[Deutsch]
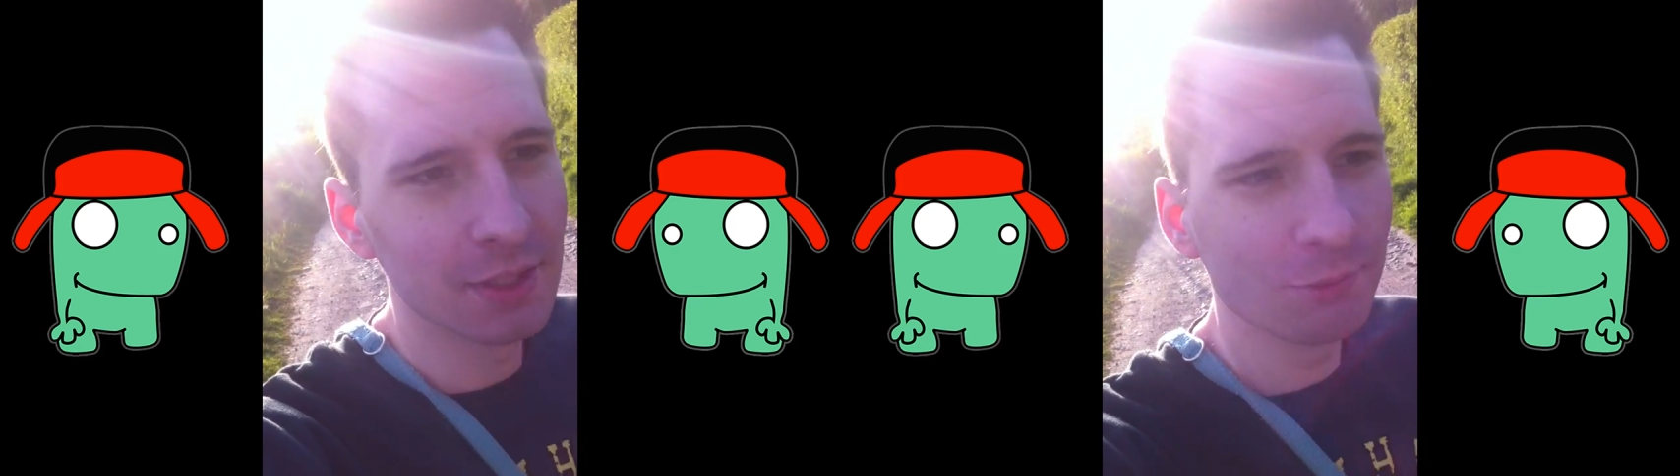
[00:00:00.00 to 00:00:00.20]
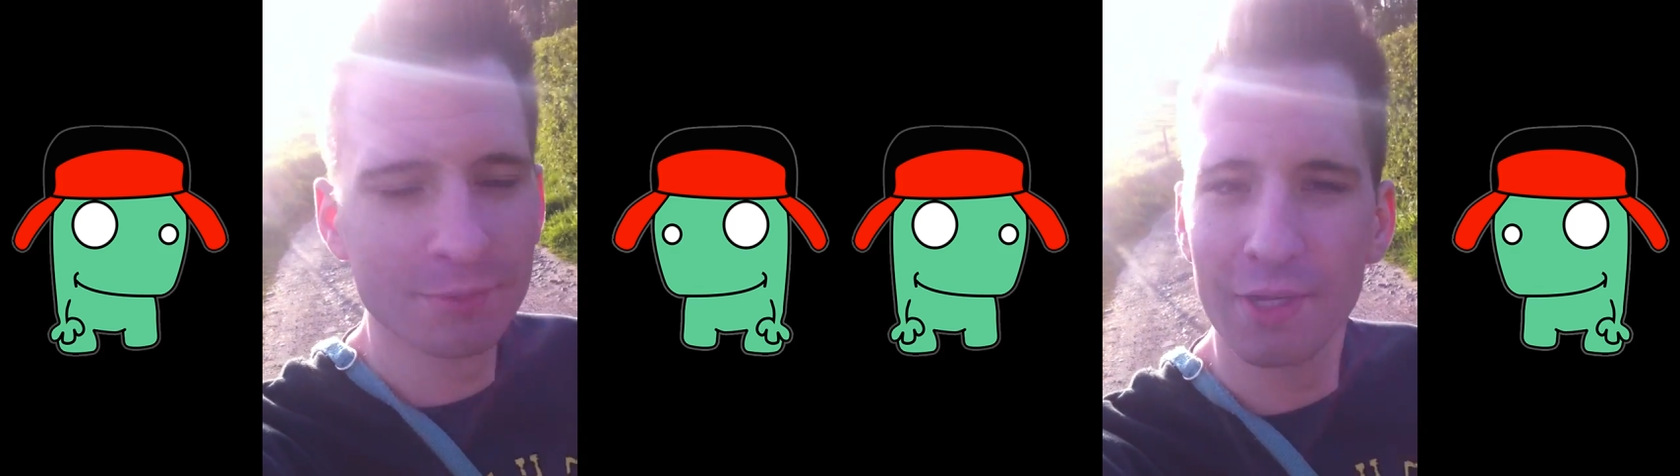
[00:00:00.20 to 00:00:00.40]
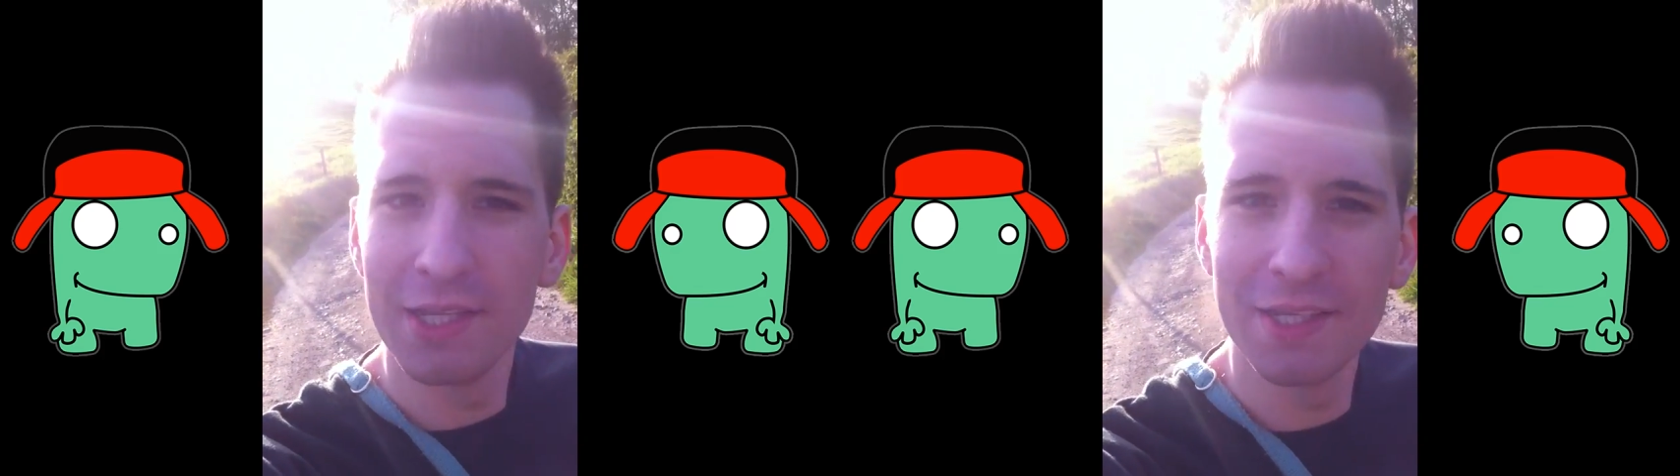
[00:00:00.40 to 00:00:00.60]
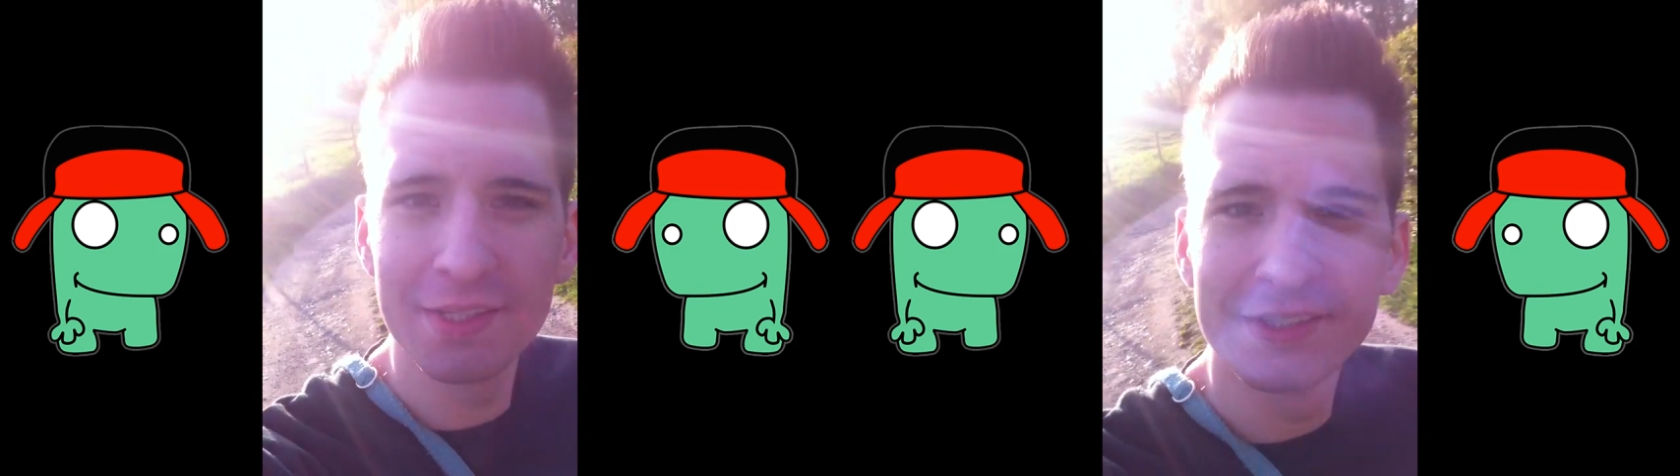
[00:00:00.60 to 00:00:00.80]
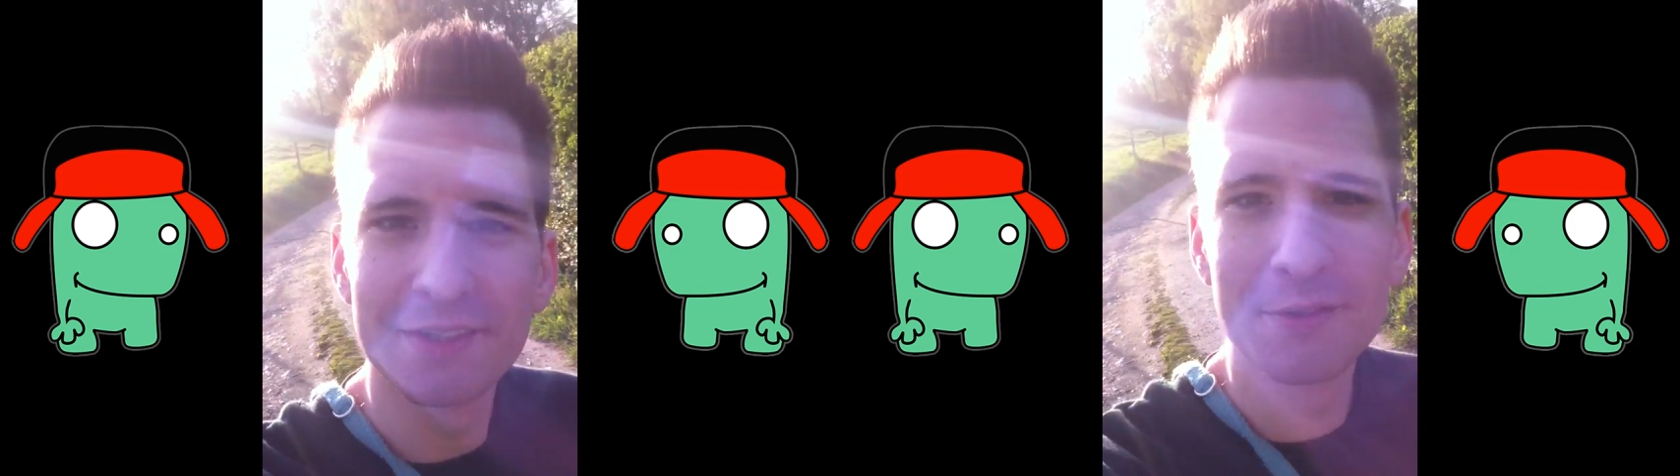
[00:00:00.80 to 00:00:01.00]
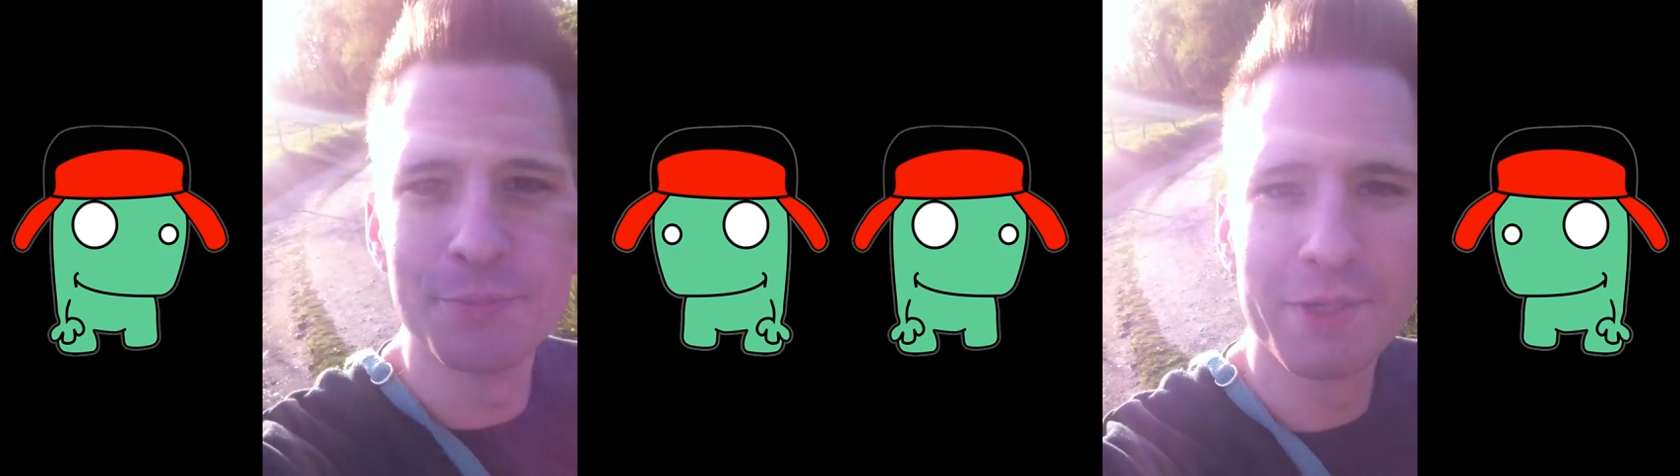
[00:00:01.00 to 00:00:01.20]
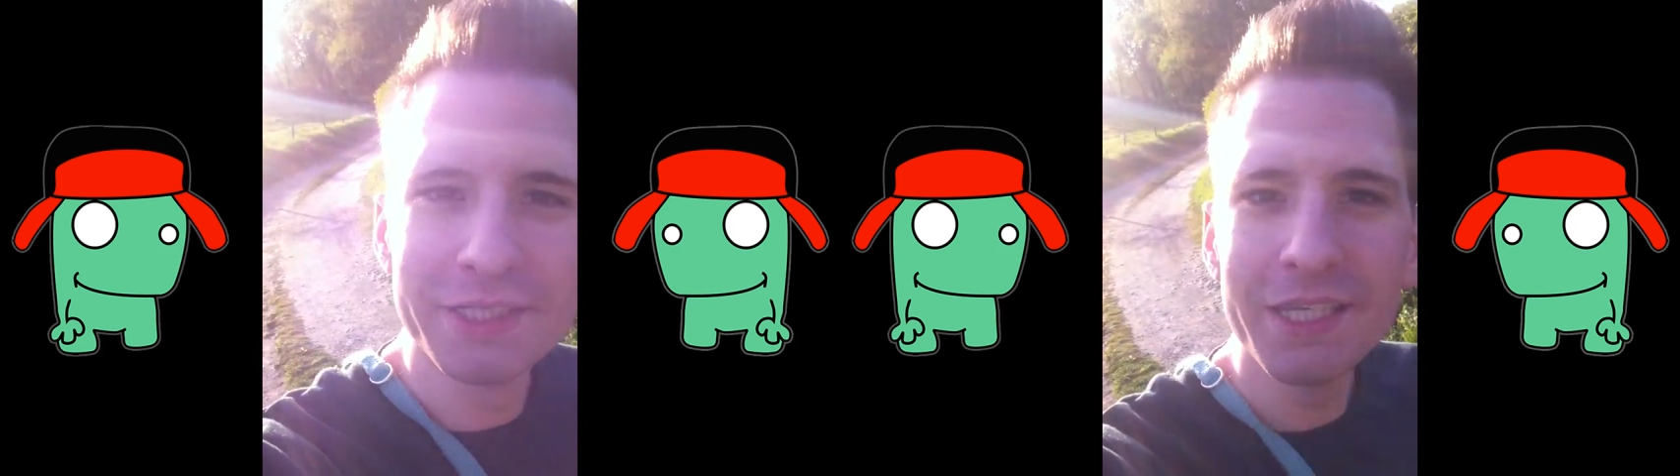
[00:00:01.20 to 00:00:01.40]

Ich habe mir überlegt, jetzt kommt mal